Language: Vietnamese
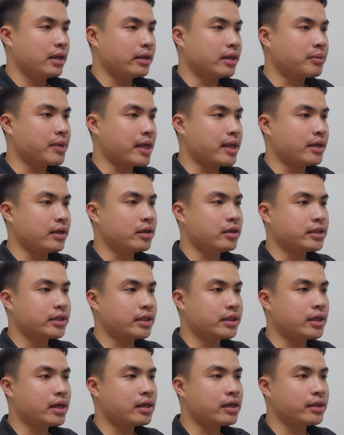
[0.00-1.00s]
trong này nó có
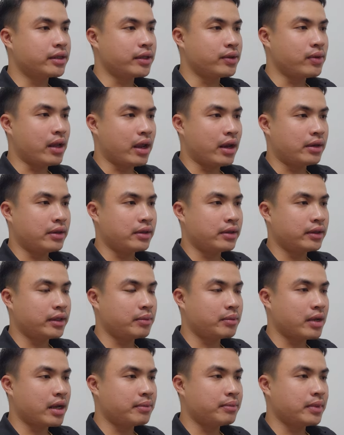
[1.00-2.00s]
thể rất là nhiều lệnh
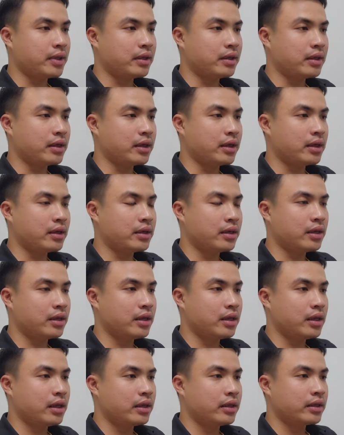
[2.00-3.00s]
nhưng mà mình à,
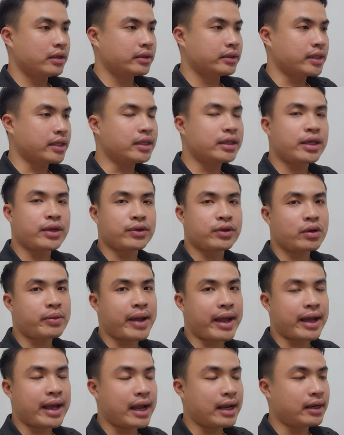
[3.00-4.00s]
sẽ giới thiệu cho các
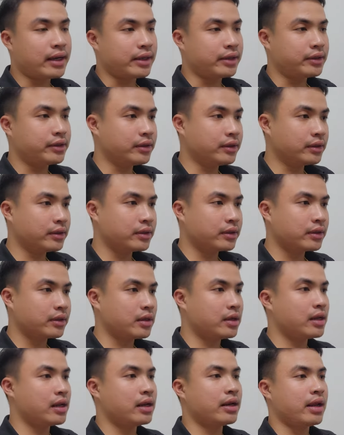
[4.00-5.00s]
bạn hai lệnh trước
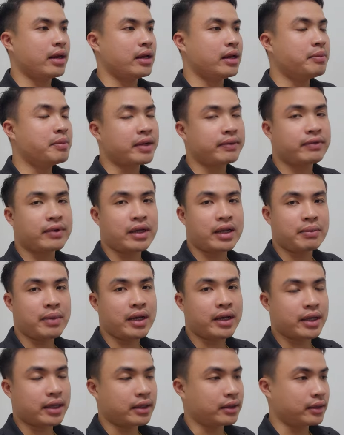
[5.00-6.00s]
đó là lệnh limit và lệnh
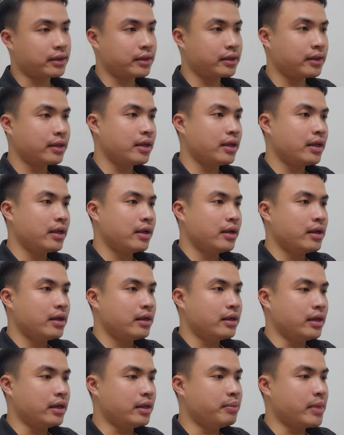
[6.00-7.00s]
mắc kiệt
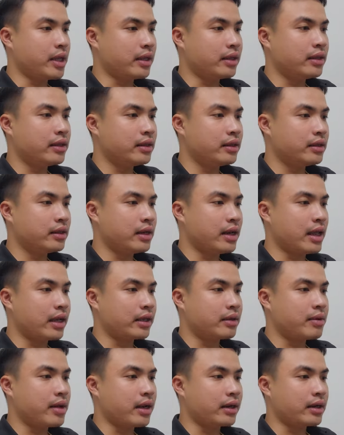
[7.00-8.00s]
lệnh limit ấy, là
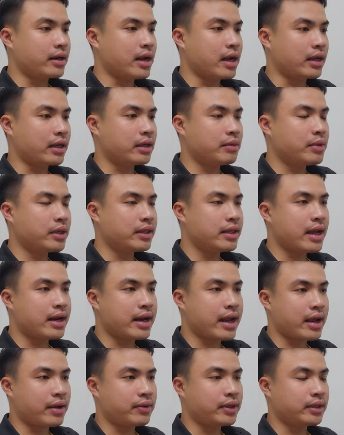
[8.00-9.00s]
các bạn đặt cái mức giá
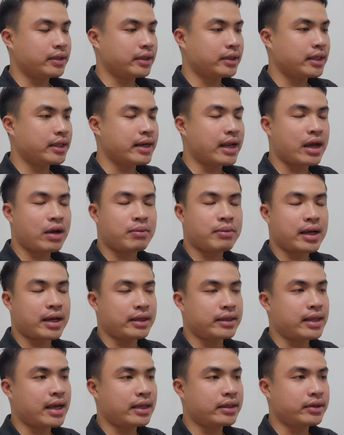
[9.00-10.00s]
nào ấy, khi nào mà
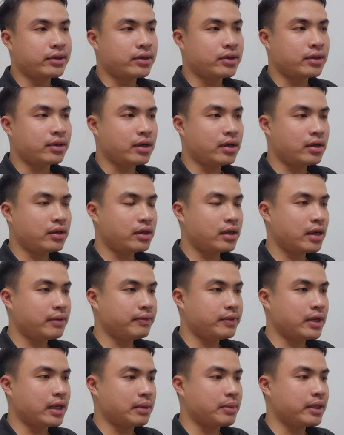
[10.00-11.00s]
giá thị trường nó
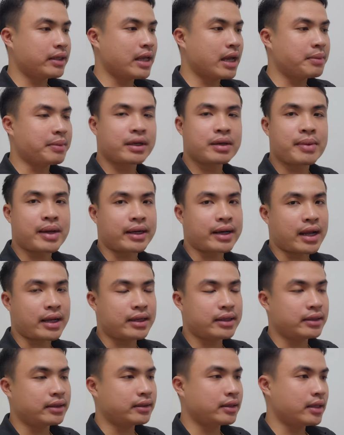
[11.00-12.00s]
khớp với lại mức giá mà các bạn đặt
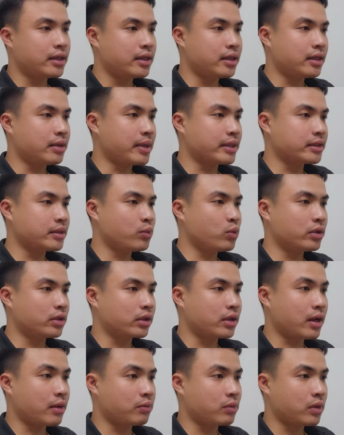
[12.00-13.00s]
ấy, thì các bạn sẽ mua
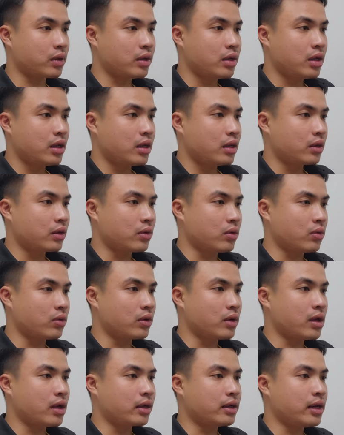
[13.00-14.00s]
thành công
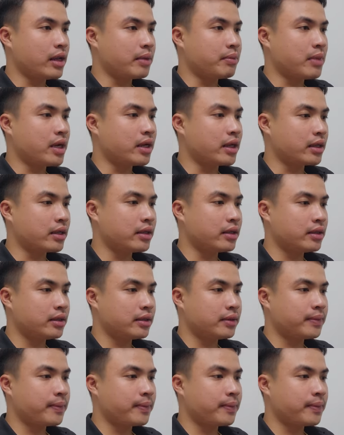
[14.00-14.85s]
còn ờ, cái lệnh mắc kiệt ấy,